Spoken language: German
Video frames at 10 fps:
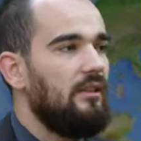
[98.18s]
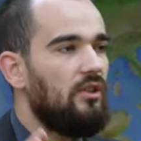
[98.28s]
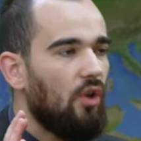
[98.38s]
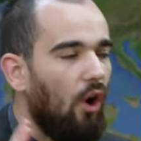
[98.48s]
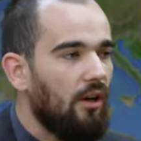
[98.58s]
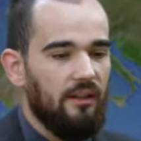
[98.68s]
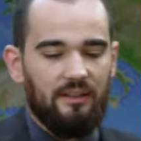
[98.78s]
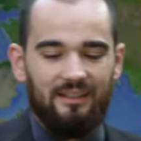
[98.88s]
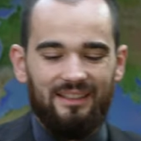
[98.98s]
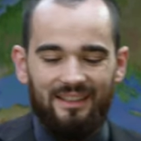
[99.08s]

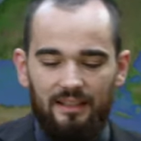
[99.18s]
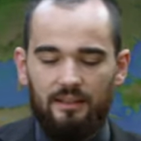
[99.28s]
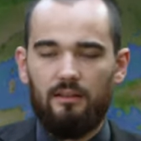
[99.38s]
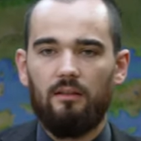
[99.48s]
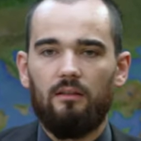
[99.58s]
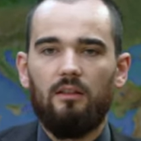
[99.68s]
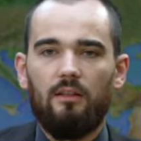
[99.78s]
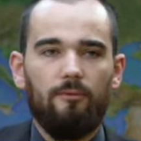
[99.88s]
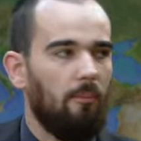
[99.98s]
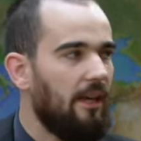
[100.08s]
Zornesgerichte
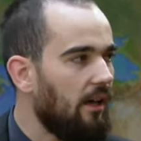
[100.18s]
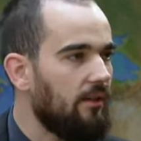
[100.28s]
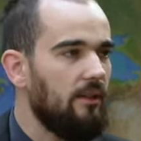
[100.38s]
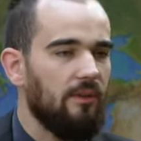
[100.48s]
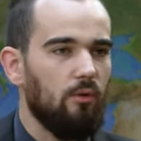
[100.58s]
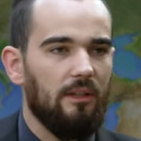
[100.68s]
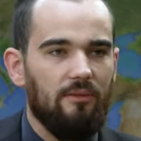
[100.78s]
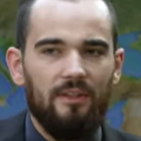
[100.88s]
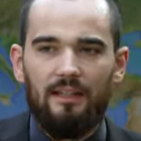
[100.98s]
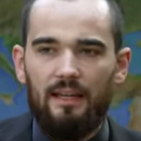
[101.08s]
vom Herrn, die wir, über
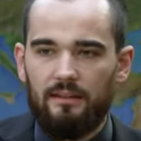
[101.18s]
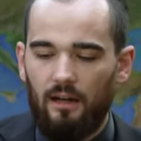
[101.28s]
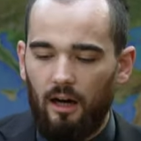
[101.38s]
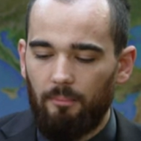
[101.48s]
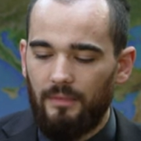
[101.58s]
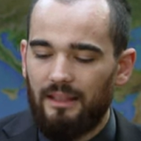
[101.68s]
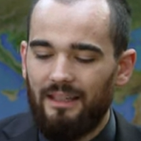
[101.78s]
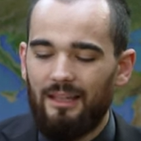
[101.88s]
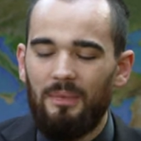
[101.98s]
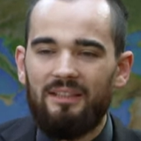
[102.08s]
die wir gelesen haben,
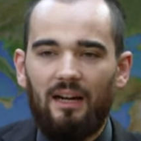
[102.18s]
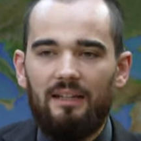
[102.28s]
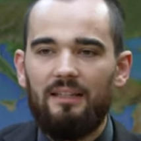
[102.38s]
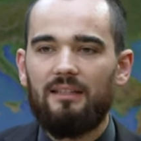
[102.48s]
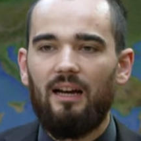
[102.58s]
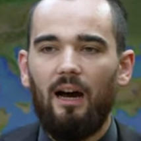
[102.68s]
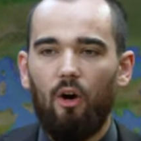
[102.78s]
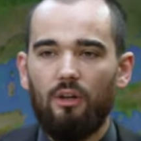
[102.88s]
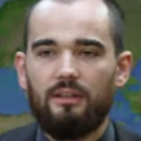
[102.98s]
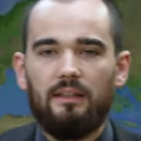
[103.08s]
inmitten all dieses
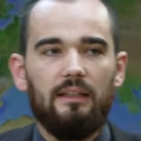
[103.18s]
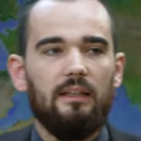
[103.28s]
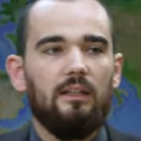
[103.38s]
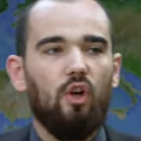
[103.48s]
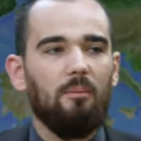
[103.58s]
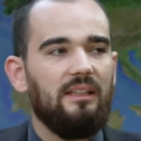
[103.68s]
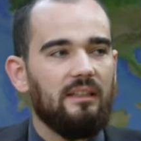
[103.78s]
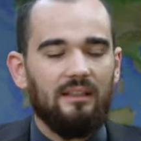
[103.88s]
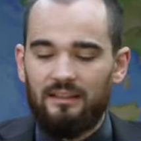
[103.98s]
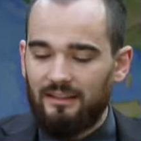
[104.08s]
Chaos kommt
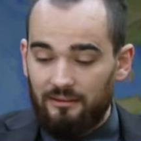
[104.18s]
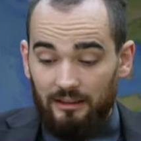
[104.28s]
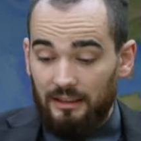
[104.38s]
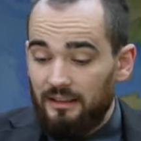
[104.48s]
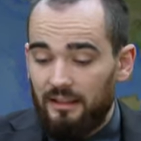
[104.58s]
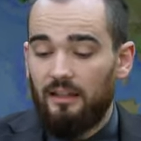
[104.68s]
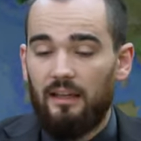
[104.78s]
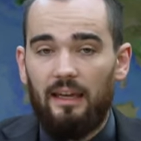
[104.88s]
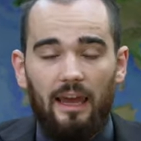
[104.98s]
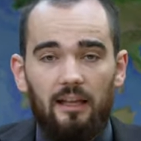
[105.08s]
dieser
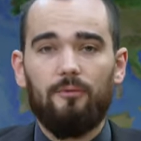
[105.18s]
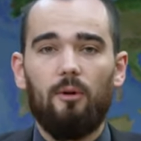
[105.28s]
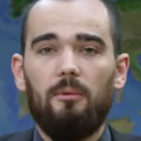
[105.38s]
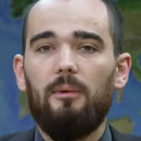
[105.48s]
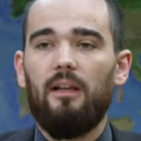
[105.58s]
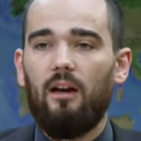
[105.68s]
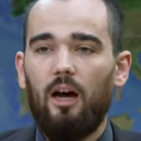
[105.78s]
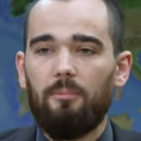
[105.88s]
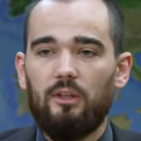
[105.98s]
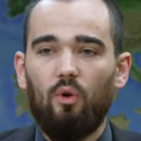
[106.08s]
riesige Engel vom Himmel
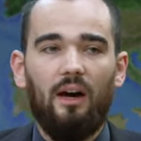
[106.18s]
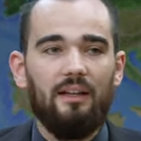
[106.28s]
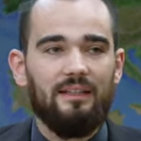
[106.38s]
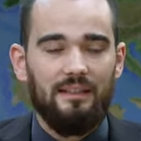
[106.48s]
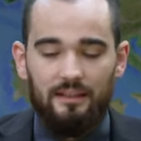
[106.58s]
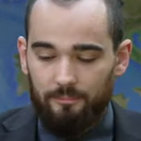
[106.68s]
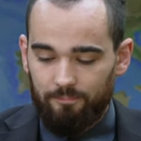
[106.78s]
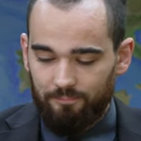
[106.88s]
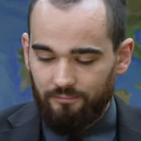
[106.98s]
herab, den Johannes sieht.